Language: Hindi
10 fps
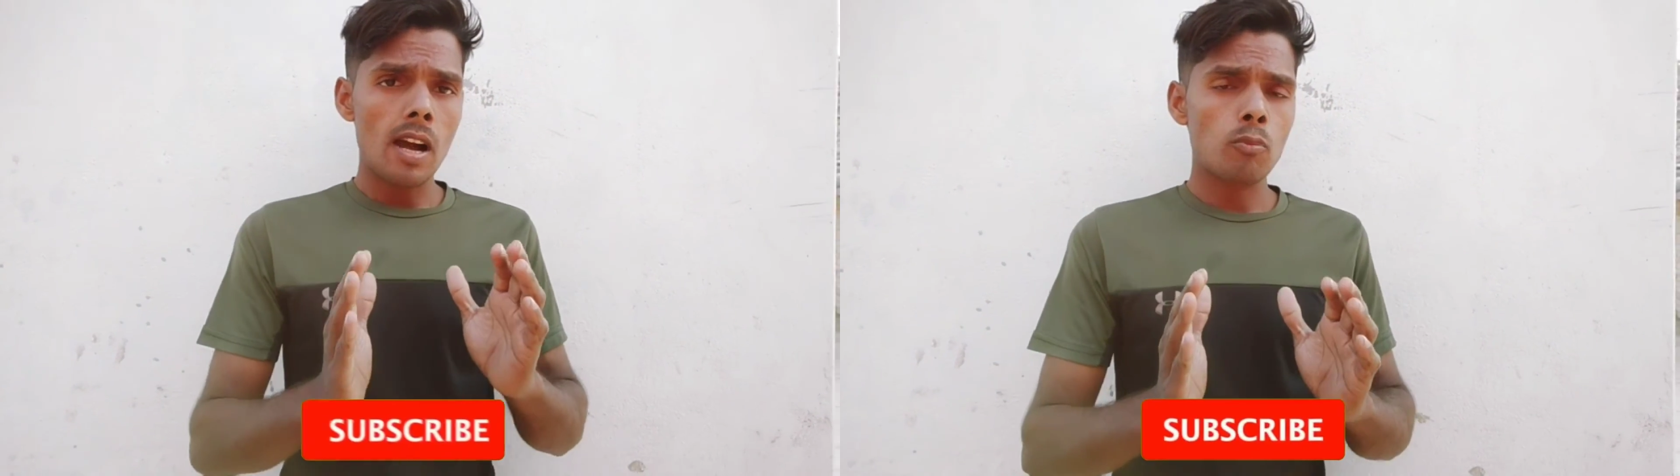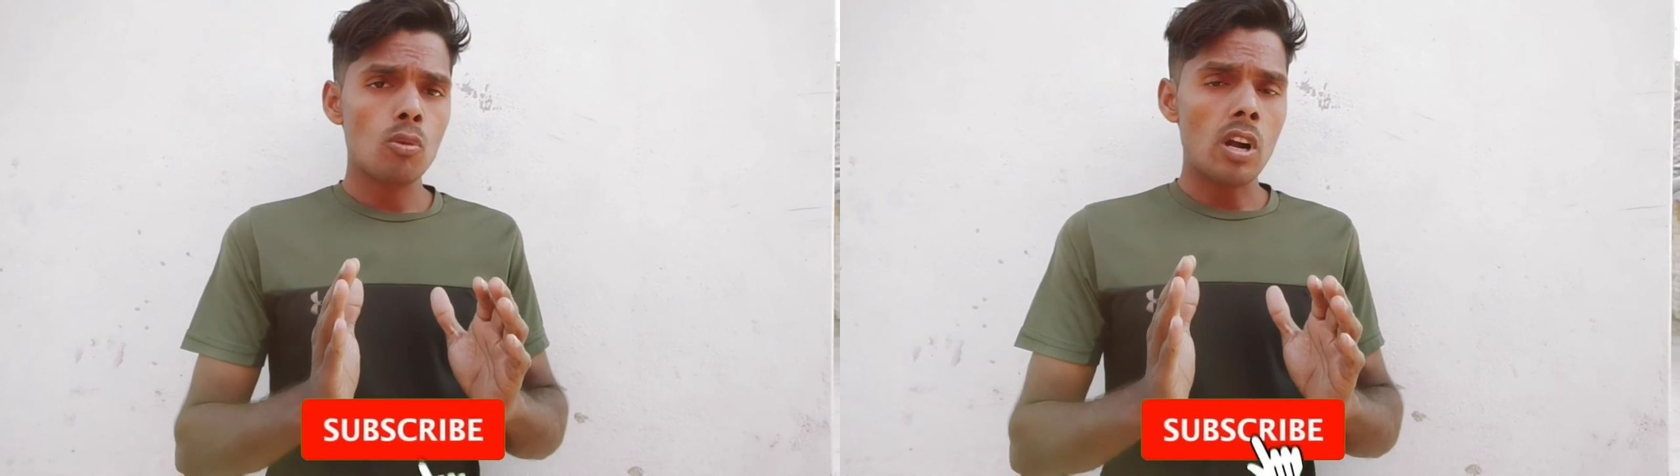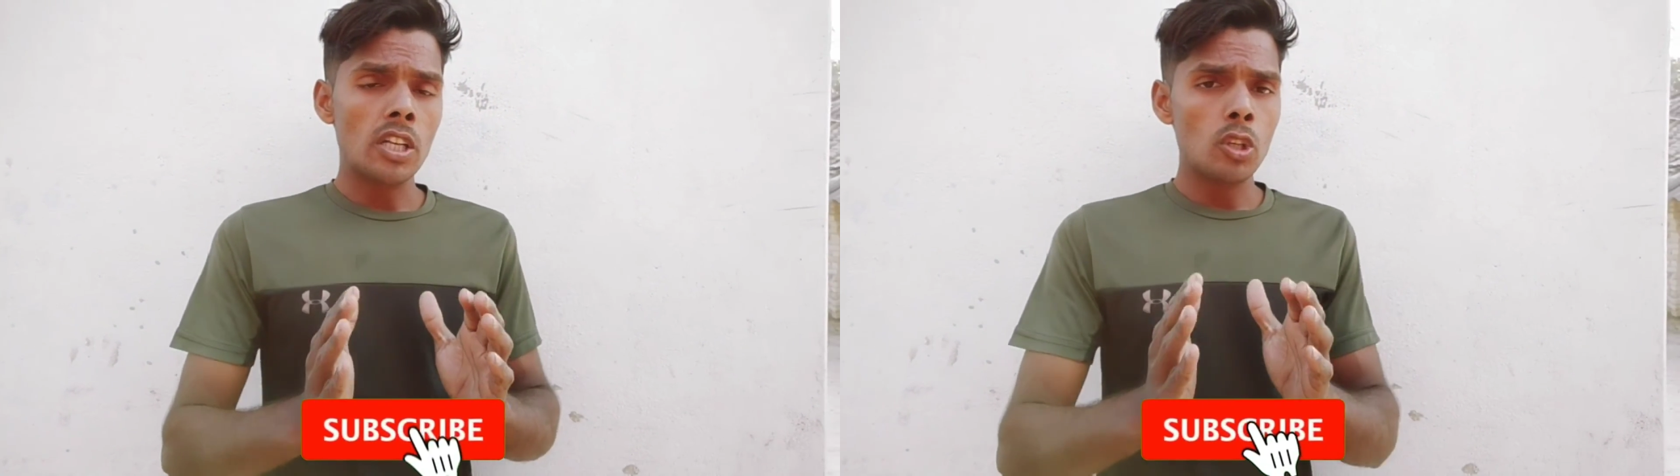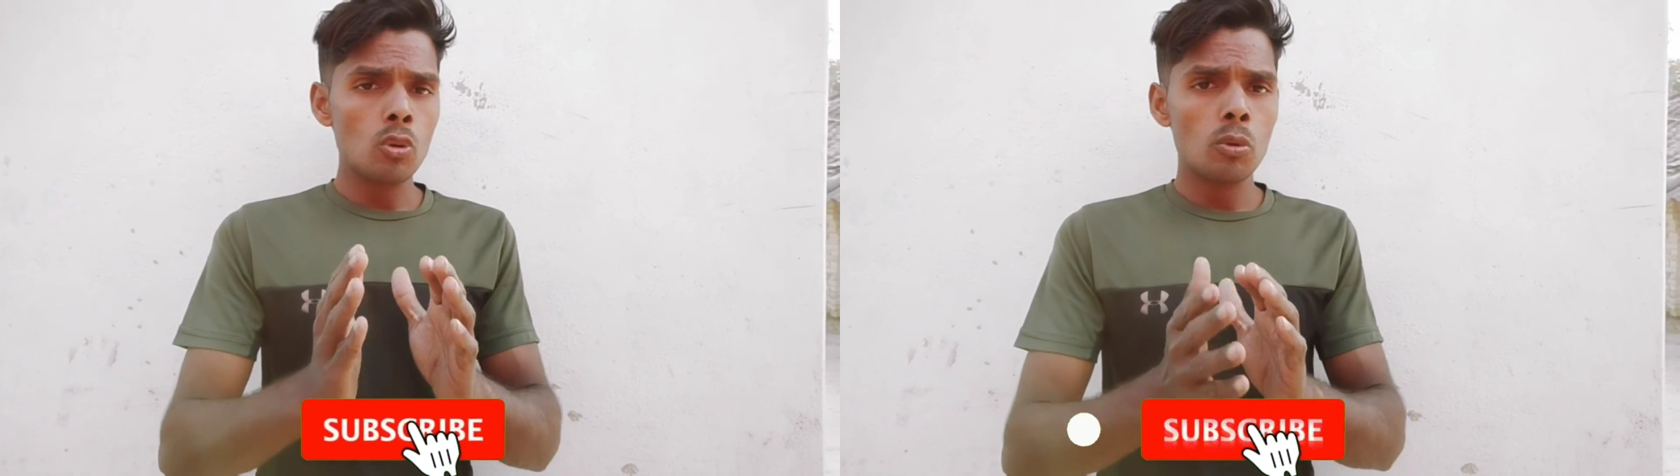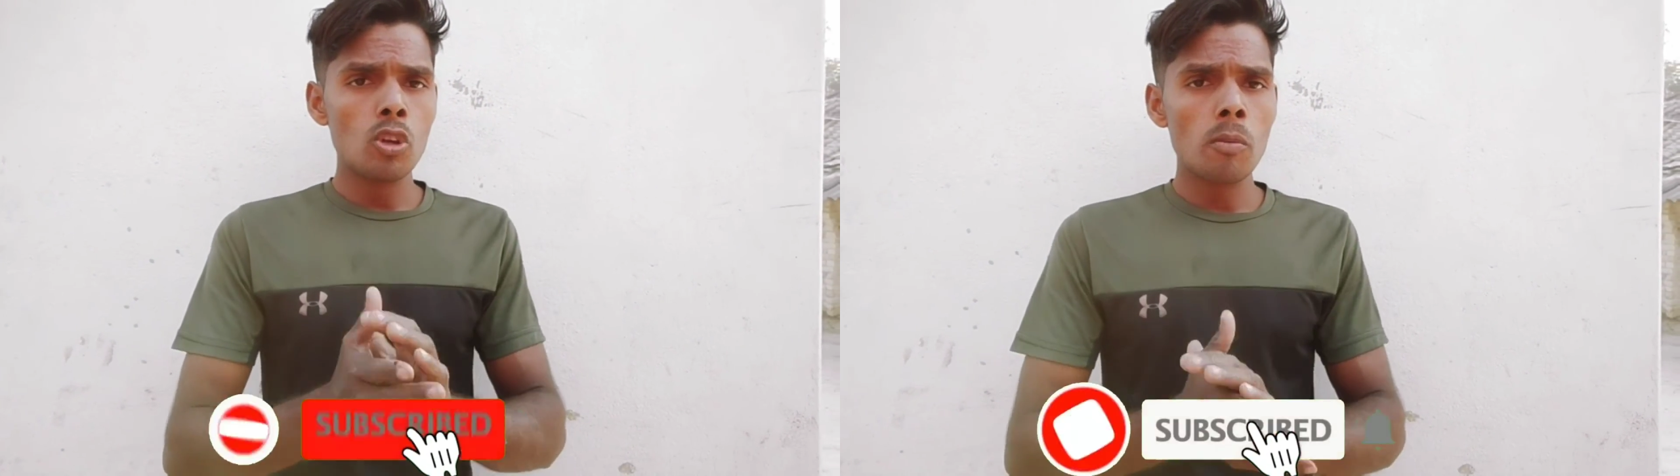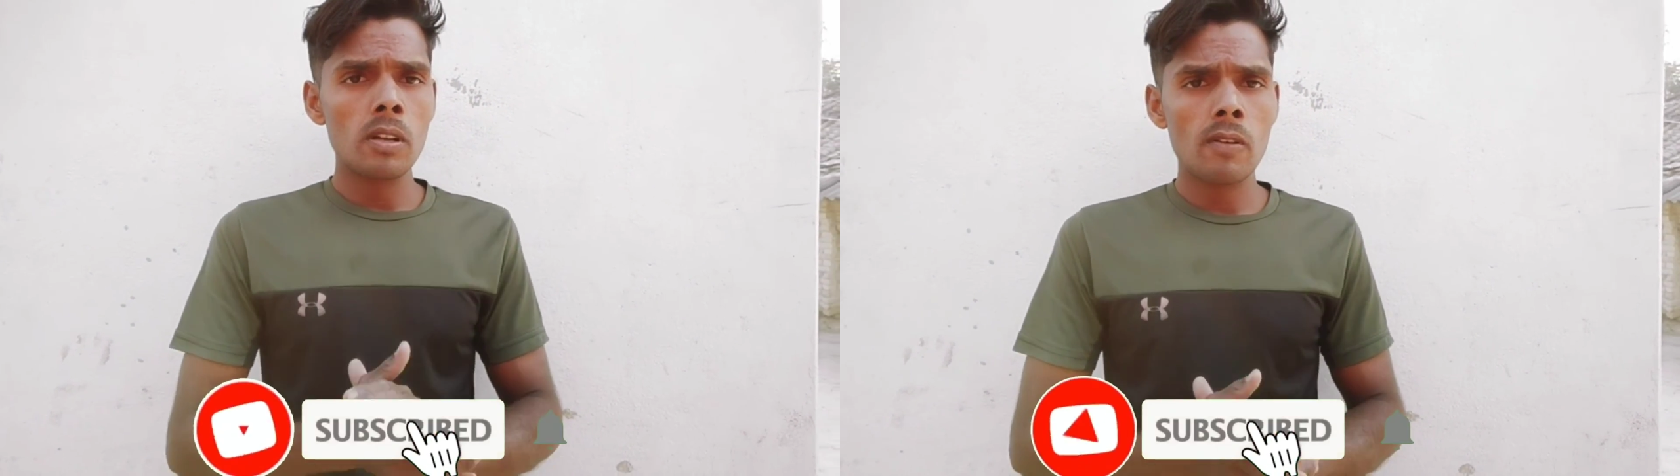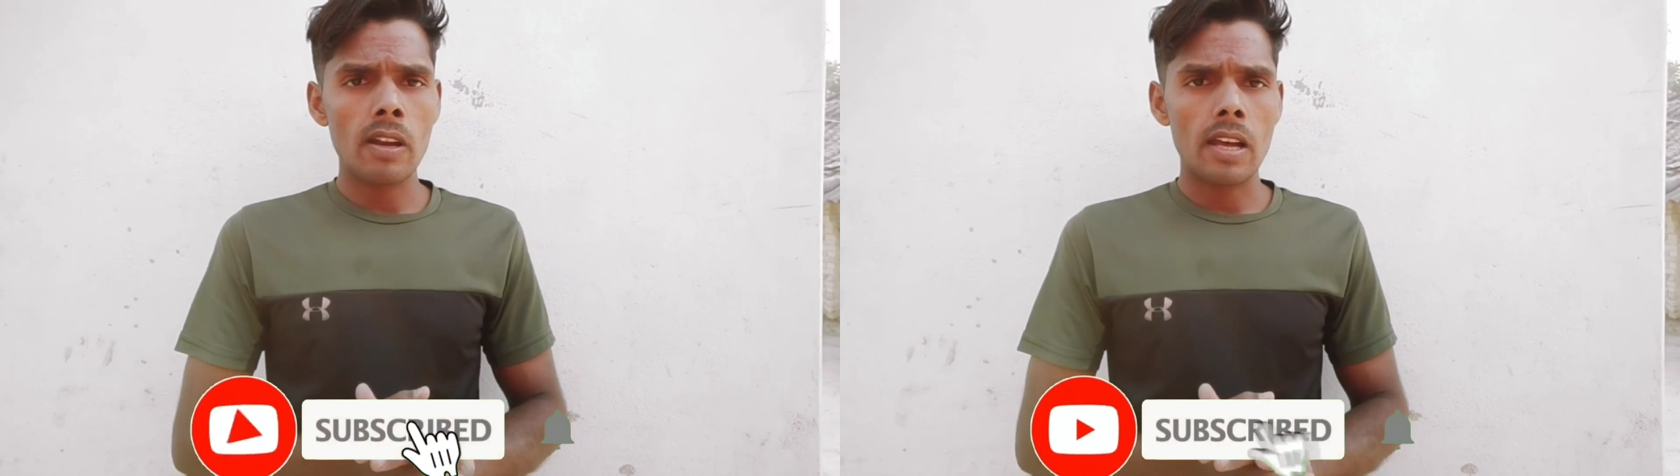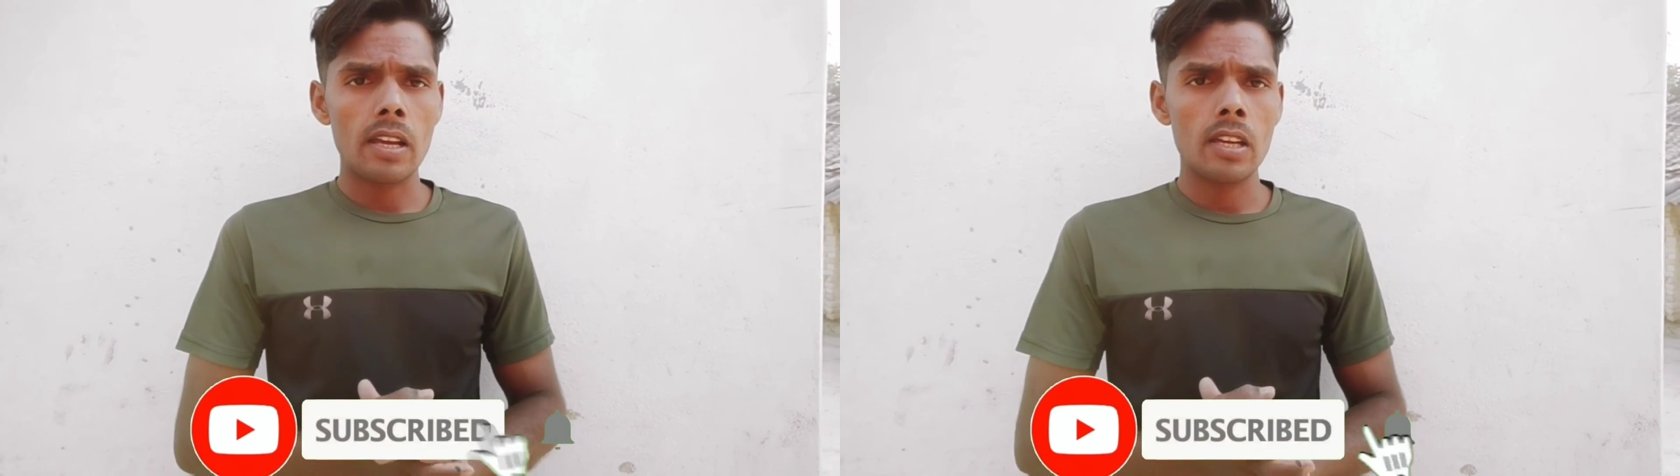आपको कंटिन्यू वीडियो मिलने
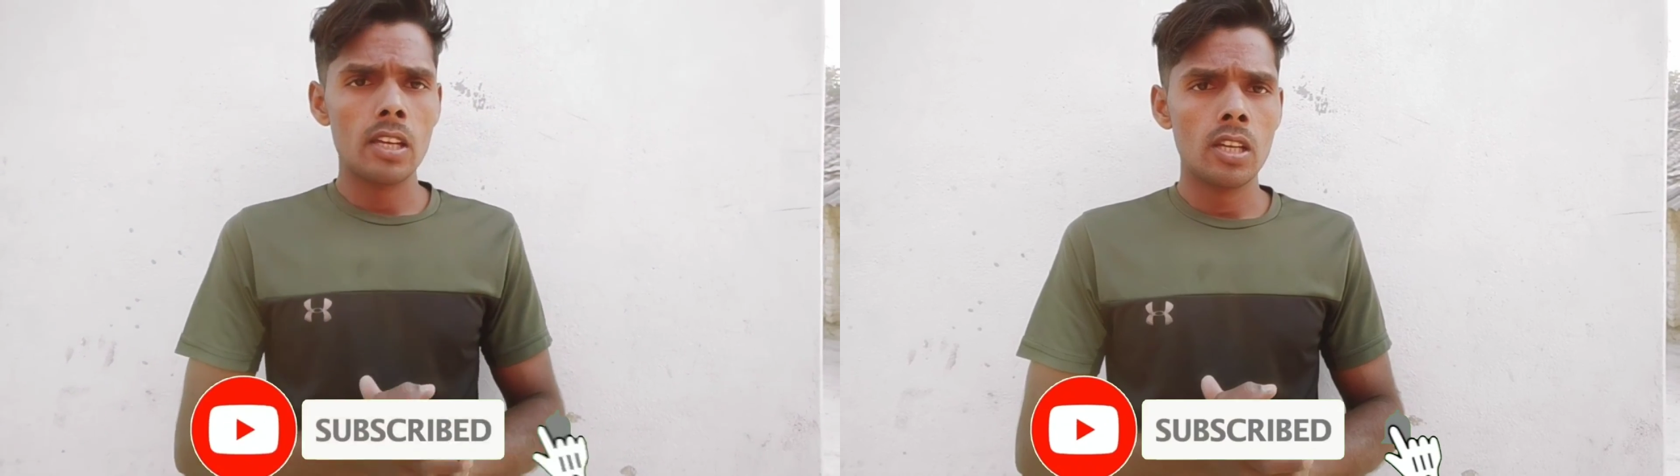वाला है